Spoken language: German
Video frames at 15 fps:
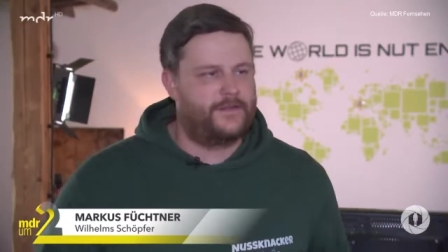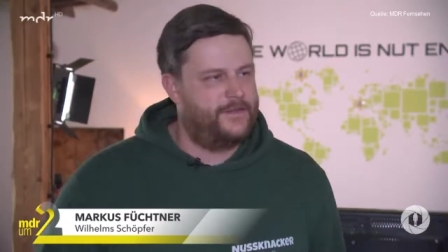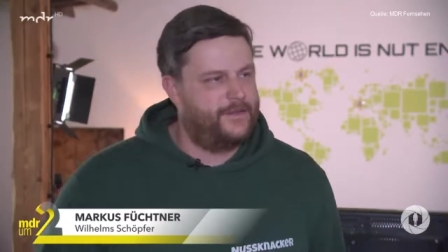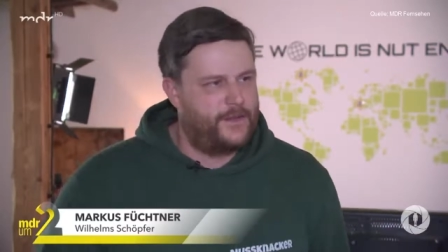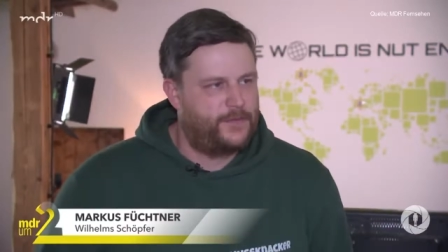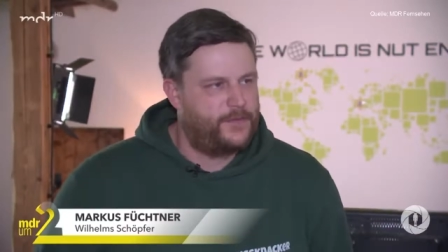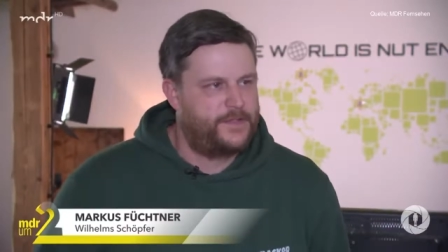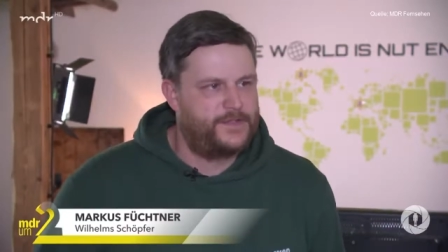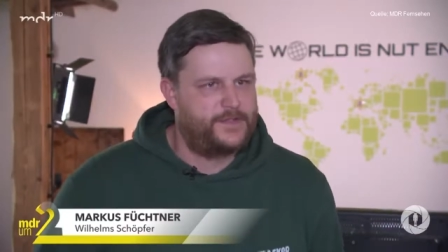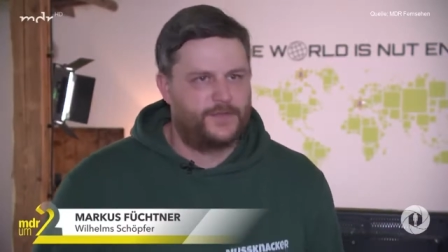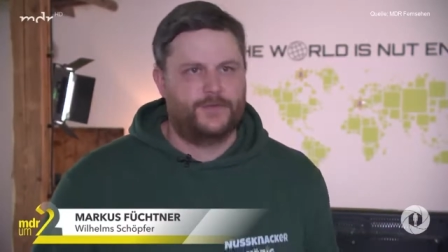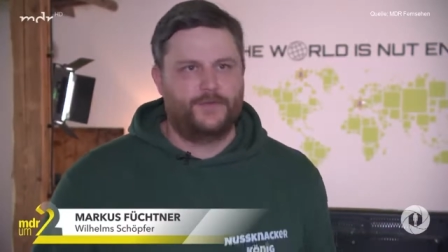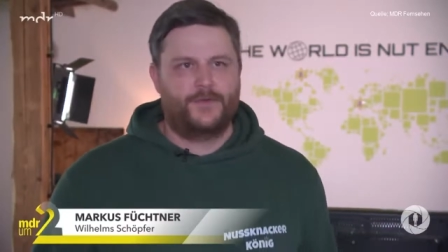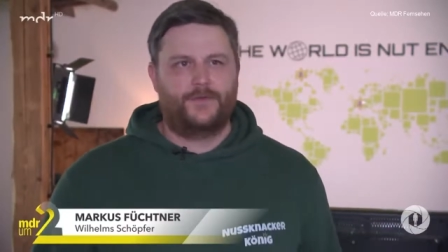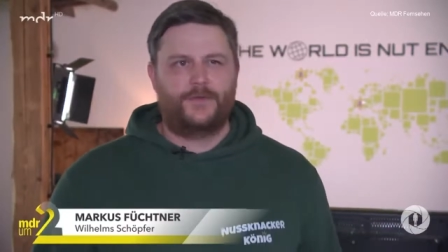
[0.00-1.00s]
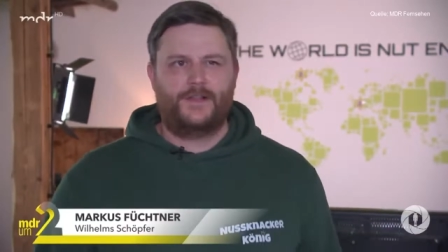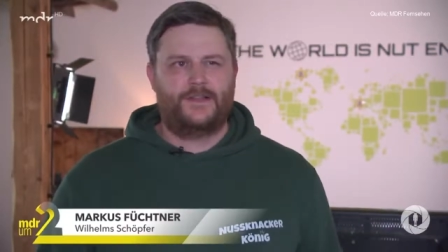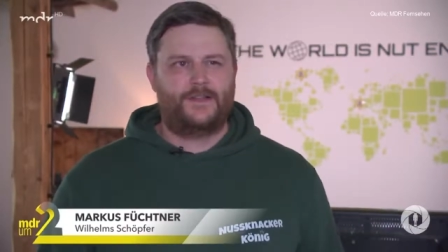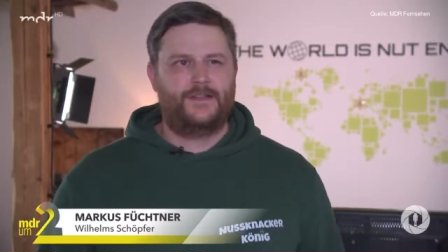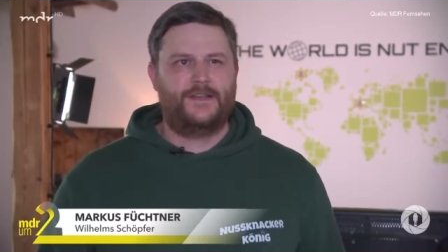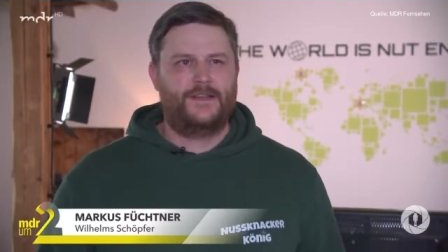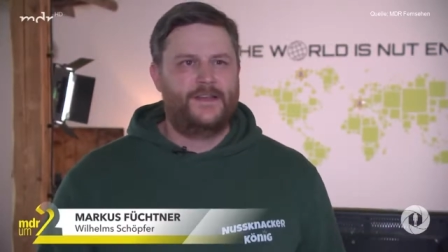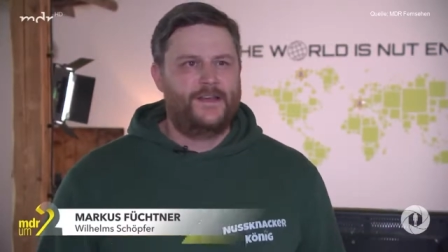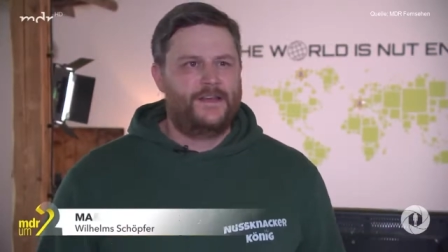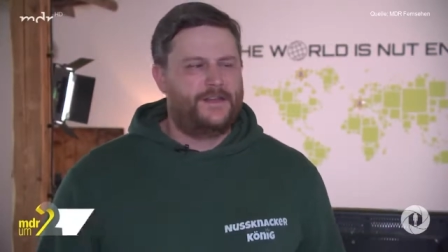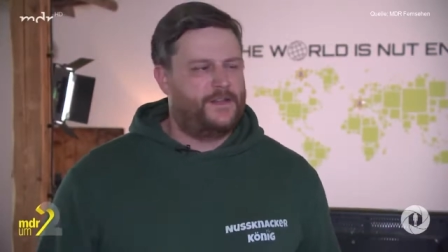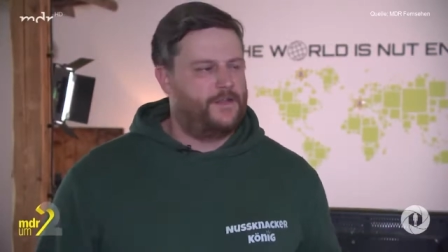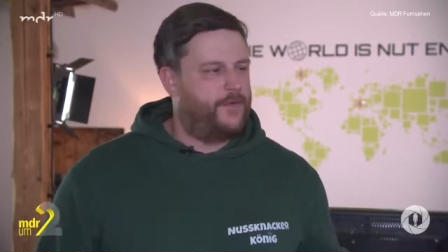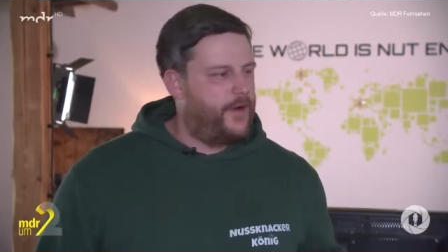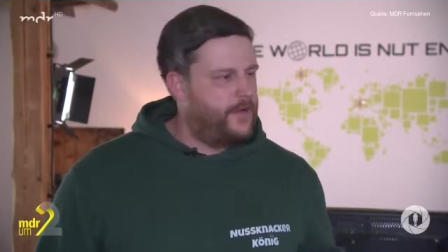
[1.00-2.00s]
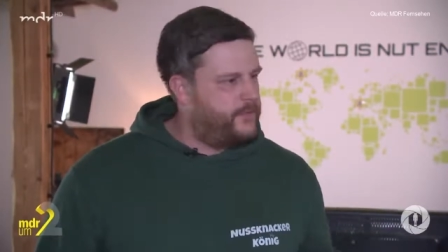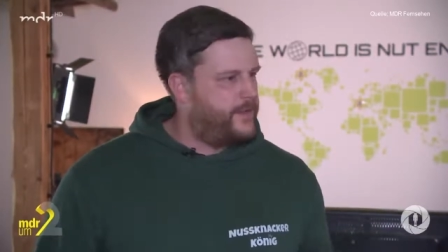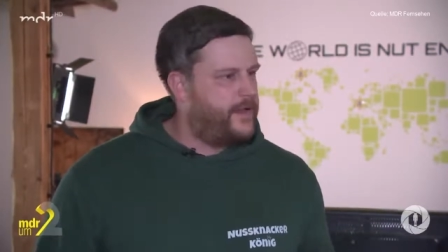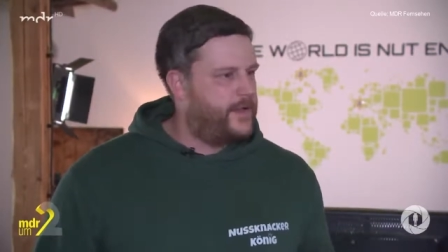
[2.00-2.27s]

Das ist aber nicht so. Wir wollen die, die wahren